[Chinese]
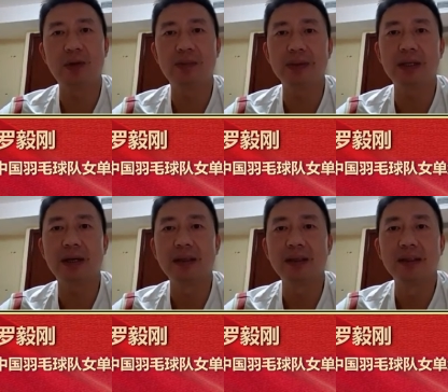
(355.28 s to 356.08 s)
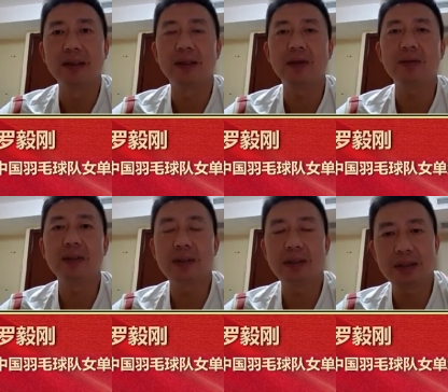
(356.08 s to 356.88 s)
也会不一样。然
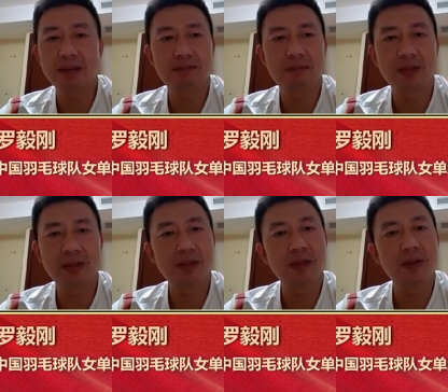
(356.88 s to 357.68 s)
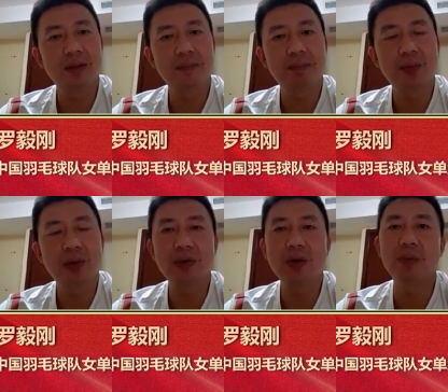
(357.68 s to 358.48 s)
后就是
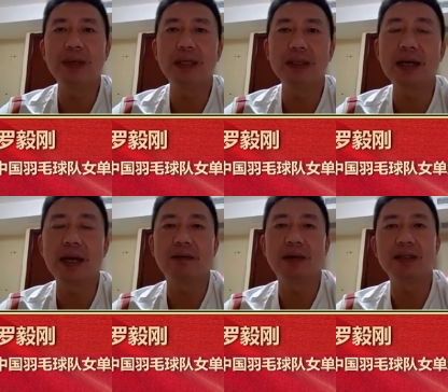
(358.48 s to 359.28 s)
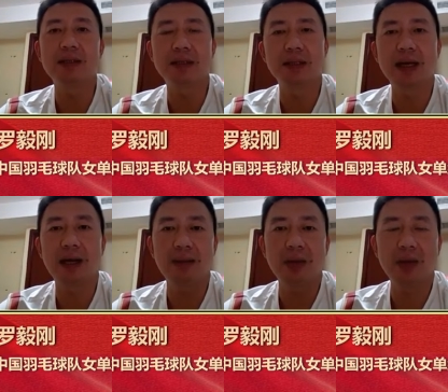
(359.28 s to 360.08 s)
关于后备人才王子
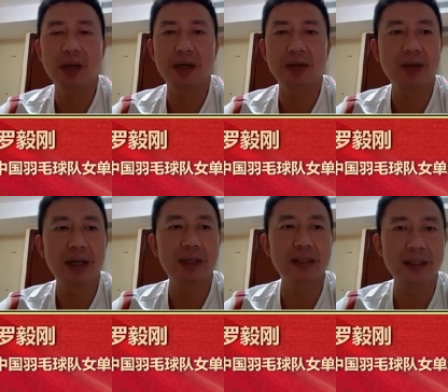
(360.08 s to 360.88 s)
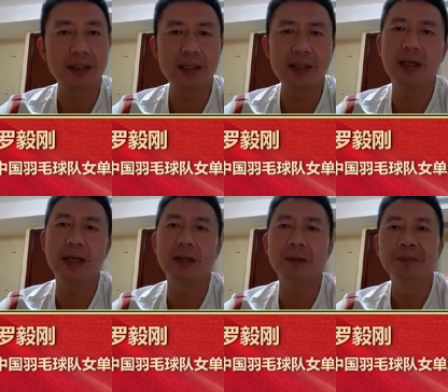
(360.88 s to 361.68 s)
怡啊，包括韩愈啊这一
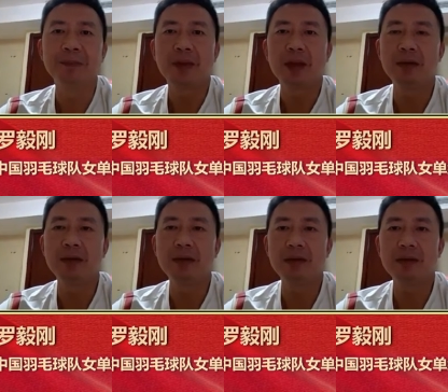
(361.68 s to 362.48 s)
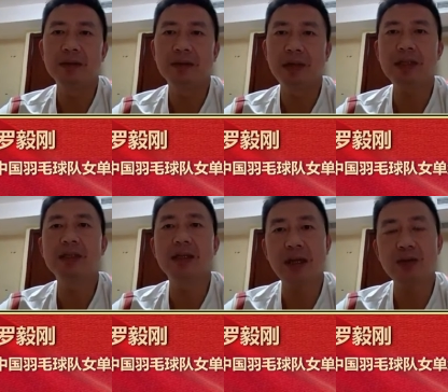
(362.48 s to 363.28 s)
系列的，那么
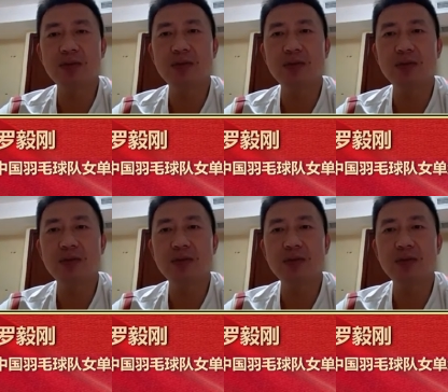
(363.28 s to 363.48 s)
王子怡